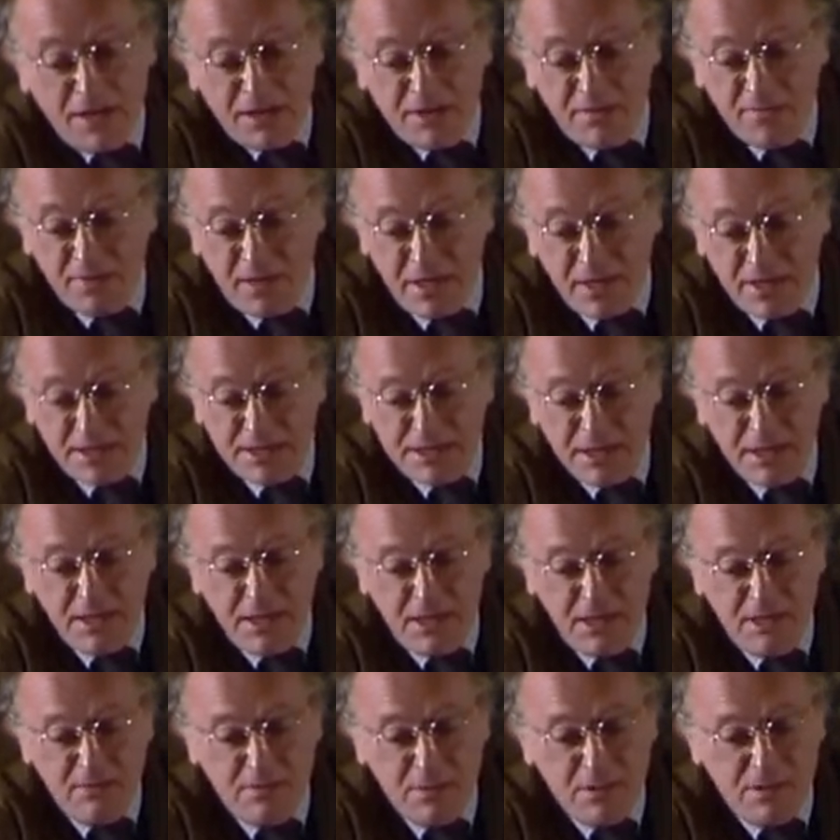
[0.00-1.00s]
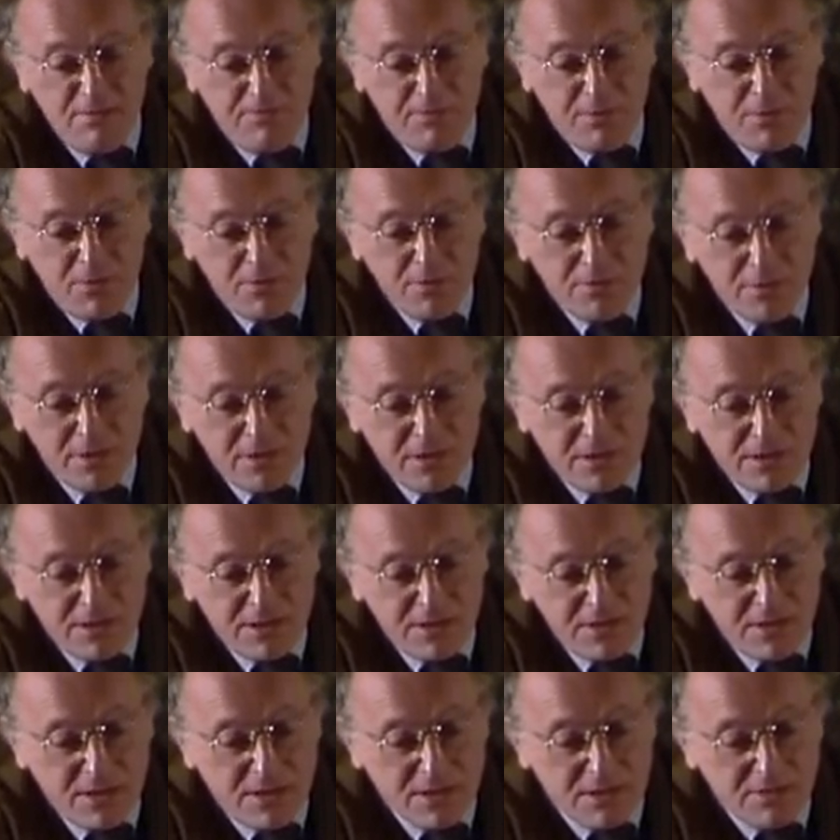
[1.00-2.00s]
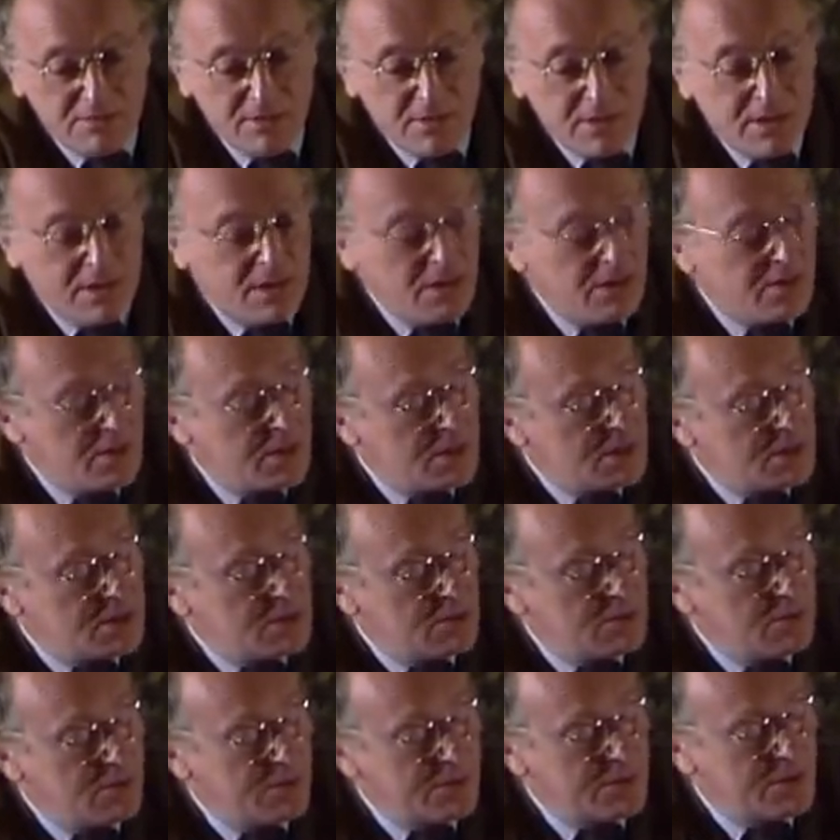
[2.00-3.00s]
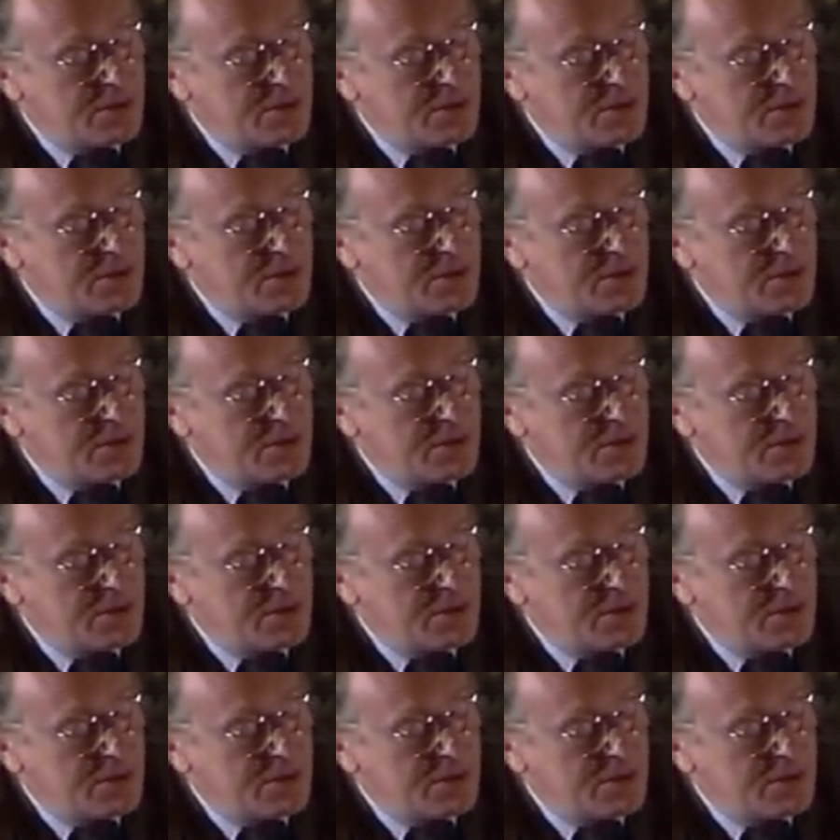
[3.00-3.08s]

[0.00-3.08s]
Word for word: является именно полный цинизм или, если угодно,